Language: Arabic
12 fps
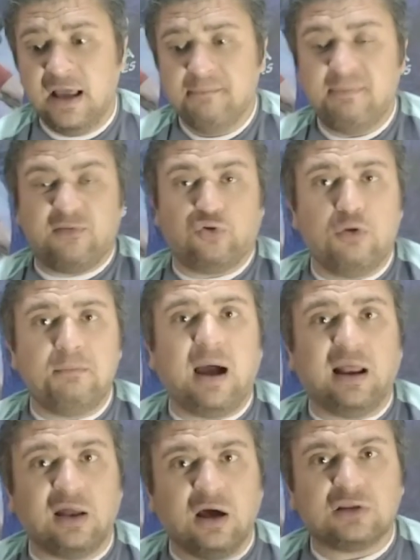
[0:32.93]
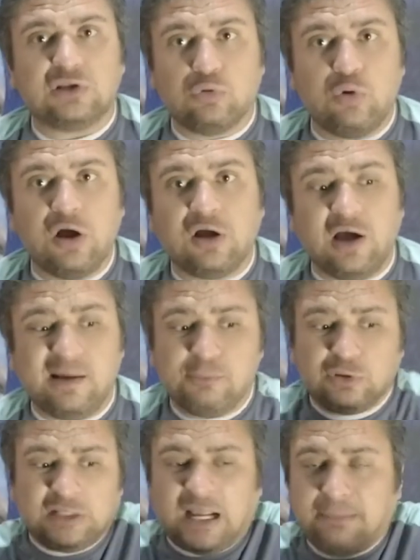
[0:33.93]
بس هم على ارض الواقع
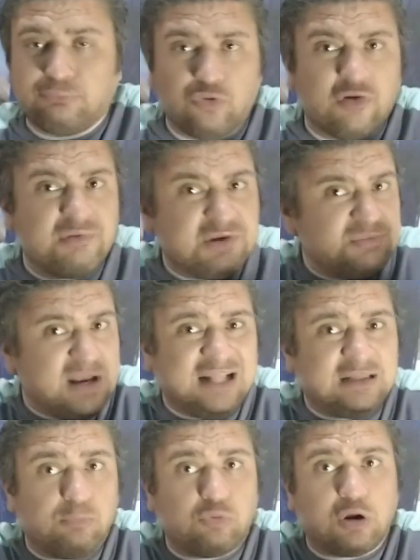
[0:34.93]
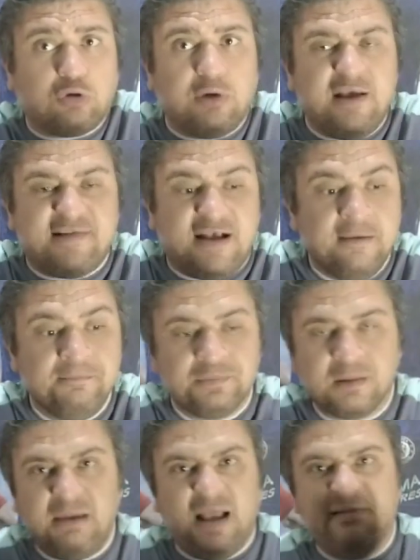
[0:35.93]
منتخب تونس مش بيقدم كره كويسه
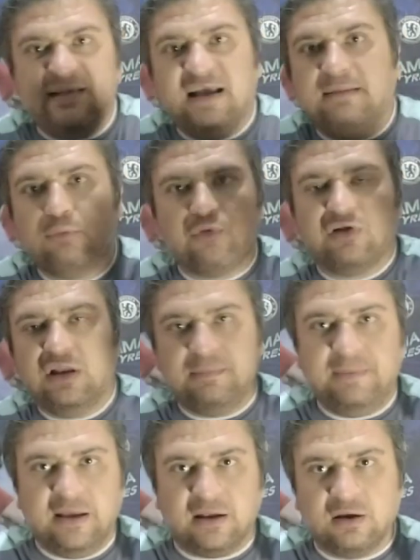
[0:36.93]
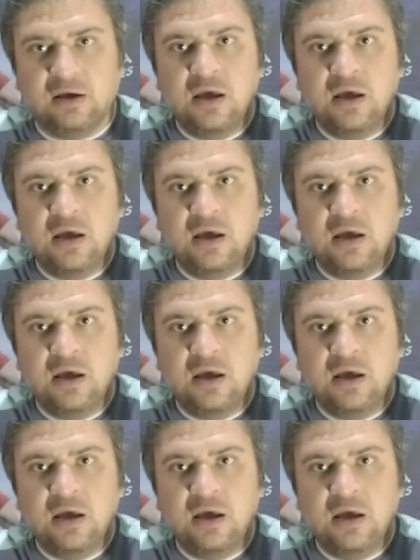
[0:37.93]
مع السيد منذر الكبير